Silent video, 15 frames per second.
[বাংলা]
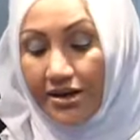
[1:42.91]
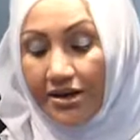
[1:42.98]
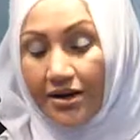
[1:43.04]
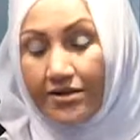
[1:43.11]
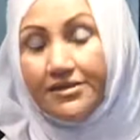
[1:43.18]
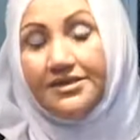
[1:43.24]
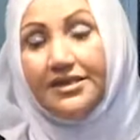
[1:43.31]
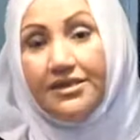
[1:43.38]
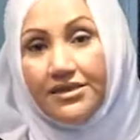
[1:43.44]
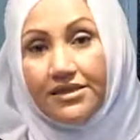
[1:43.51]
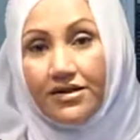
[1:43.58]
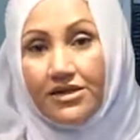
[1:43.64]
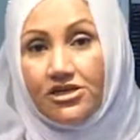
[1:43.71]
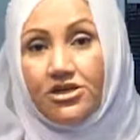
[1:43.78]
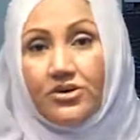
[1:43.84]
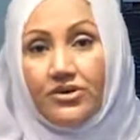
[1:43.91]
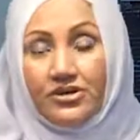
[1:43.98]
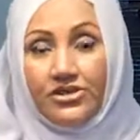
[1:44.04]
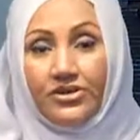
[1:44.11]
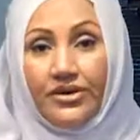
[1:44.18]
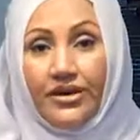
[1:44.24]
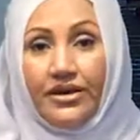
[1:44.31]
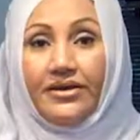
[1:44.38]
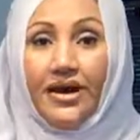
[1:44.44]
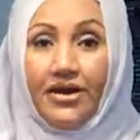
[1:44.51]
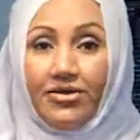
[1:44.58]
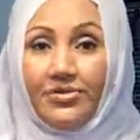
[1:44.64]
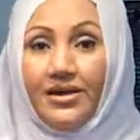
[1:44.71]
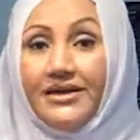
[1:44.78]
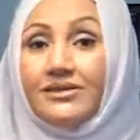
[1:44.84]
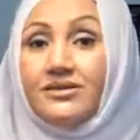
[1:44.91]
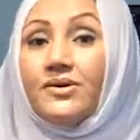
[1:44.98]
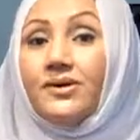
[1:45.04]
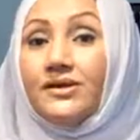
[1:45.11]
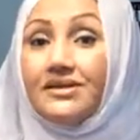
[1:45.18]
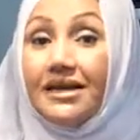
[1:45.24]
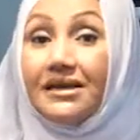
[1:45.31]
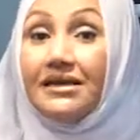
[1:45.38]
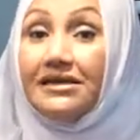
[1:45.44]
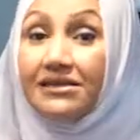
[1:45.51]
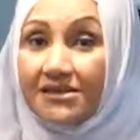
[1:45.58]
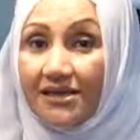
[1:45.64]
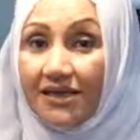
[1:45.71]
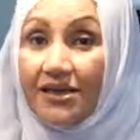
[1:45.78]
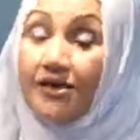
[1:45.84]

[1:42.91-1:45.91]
কারণ চিনি দেওয়ার সঙ্গে সঙ্গে ক্যারামেলাইজড হয়ে যায় নিচে